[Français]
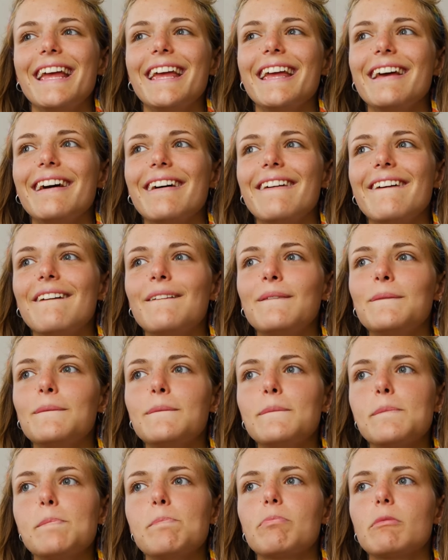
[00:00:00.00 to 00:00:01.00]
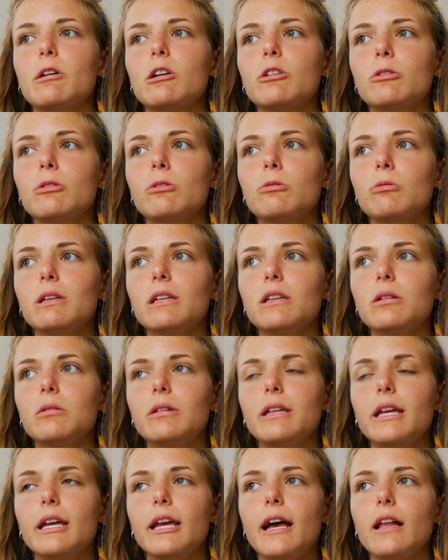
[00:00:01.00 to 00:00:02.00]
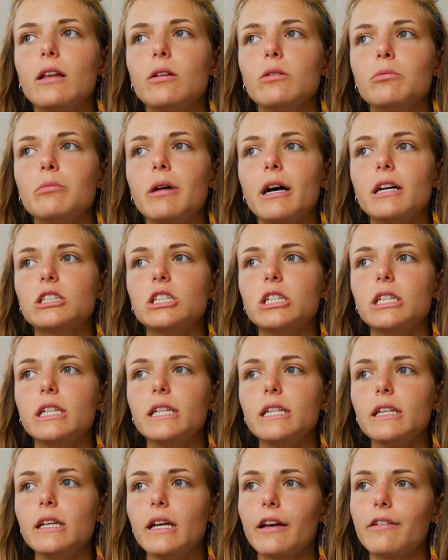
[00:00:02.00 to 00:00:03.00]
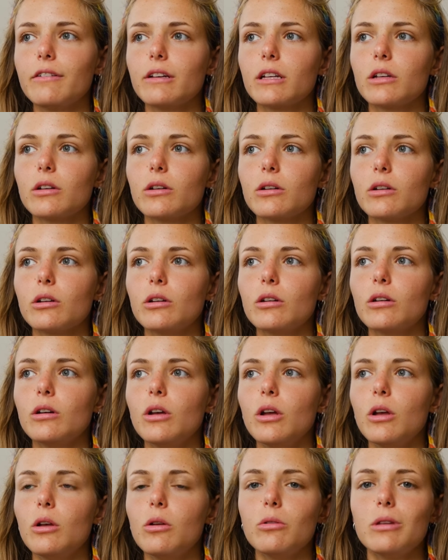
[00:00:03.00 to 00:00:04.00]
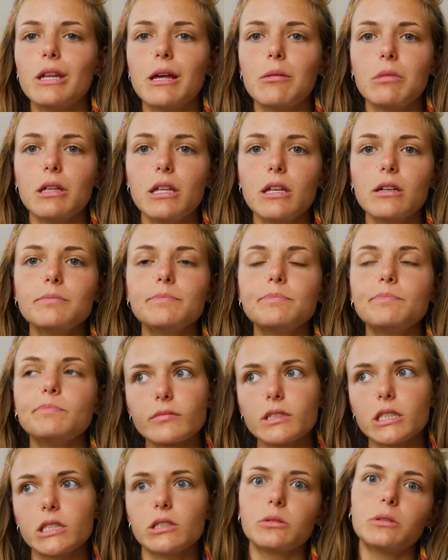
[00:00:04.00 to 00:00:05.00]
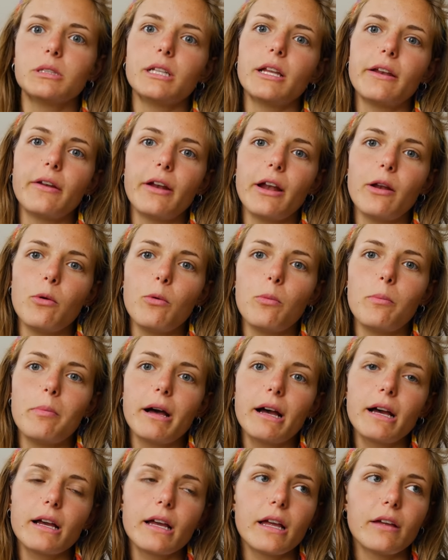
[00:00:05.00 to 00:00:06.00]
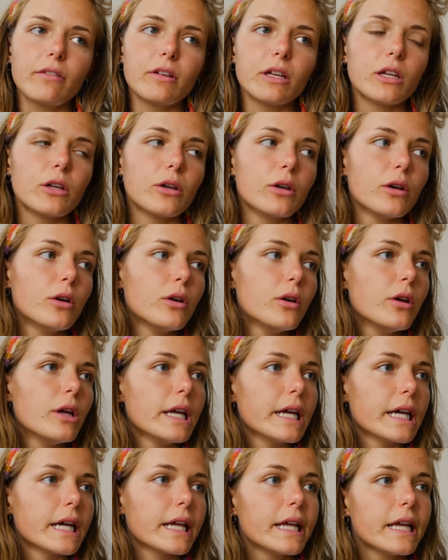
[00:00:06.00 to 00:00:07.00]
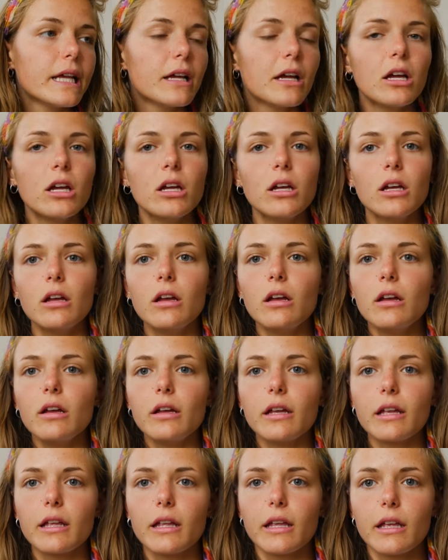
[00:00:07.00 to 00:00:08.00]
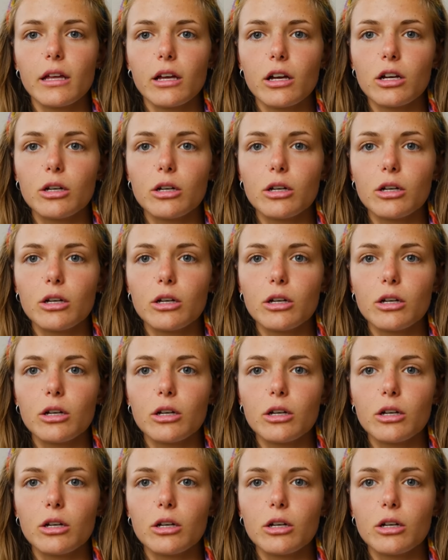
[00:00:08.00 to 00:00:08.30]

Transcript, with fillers: Et euh, ensuite on est allé au marché avec une amie, ensuite on est allé au parc avec Eric et